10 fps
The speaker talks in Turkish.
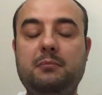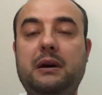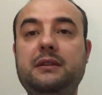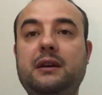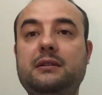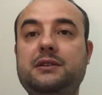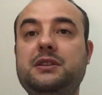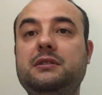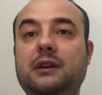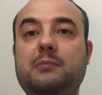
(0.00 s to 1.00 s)
Ben
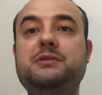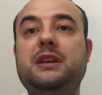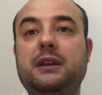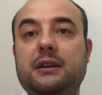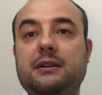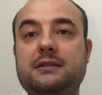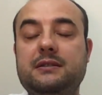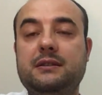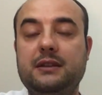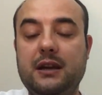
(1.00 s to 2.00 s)
yaklaşık tam çeyrek
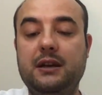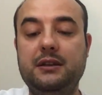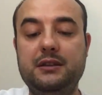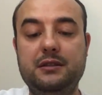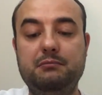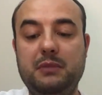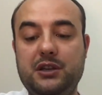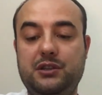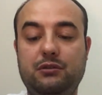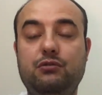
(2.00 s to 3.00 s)
asır yani
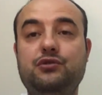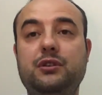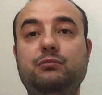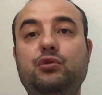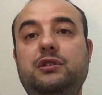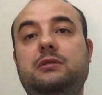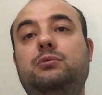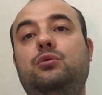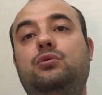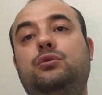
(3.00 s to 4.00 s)
25 yıl önce bu
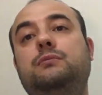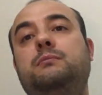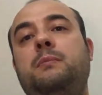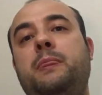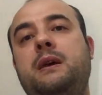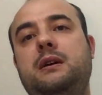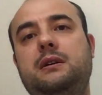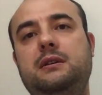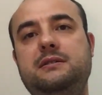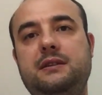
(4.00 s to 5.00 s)
kitabı okudum.
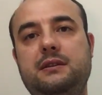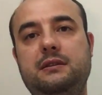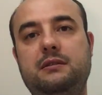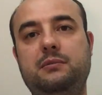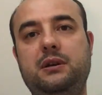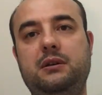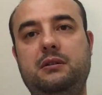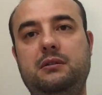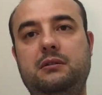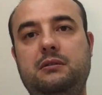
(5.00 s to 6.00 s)
Lise yıllarıma
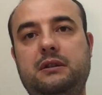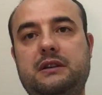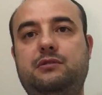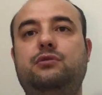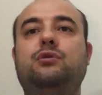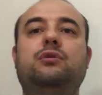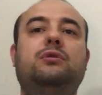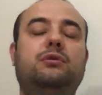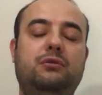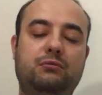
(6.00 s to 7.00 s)
rastlıyor
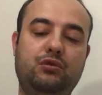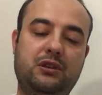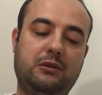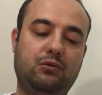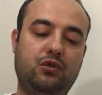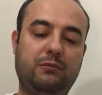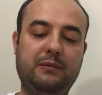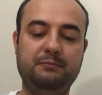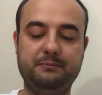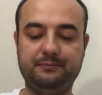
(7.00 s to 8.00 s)
bu kitabı
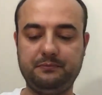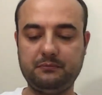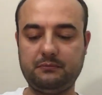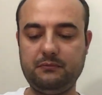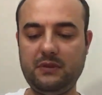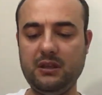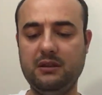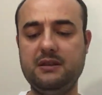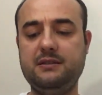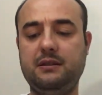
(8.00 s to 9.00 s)
okuma.
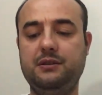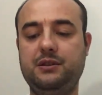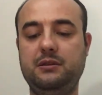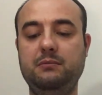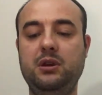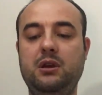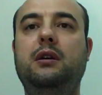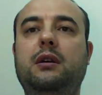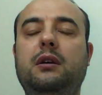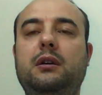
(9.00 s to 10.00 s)
Nasıl tanıştım?
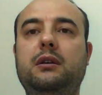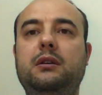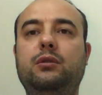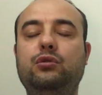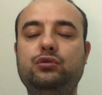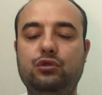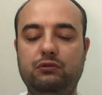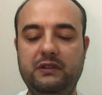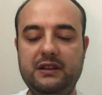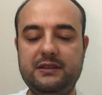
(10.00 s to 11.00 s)
Ee,
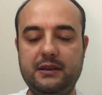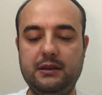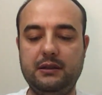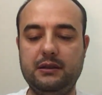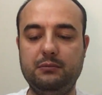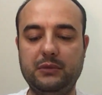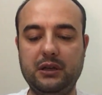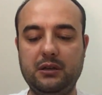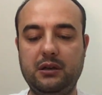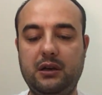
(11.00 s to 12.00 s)
ortaokul ve lise
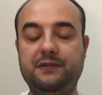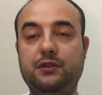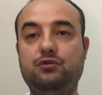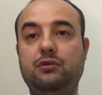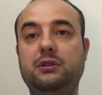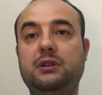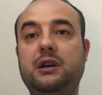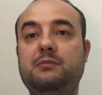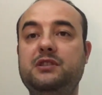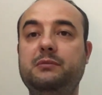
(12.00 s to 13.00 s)
yıllarımda hafta sonları
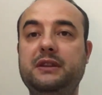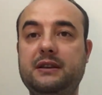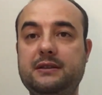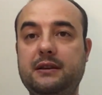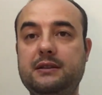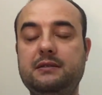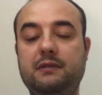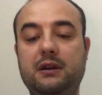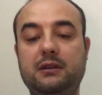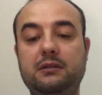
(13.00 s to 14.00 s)
amcamın yazanesi
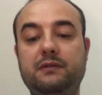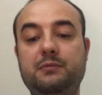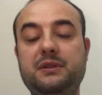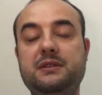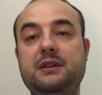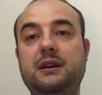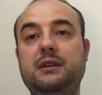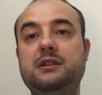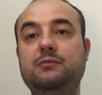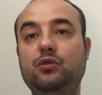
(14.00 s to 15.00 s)
vardı ve biz
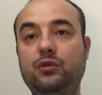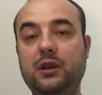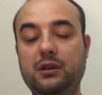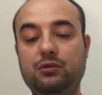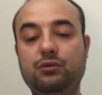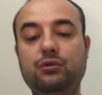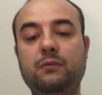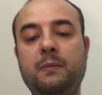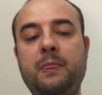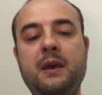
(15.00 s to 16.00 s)
kardeşimle oraya gidiyorduk.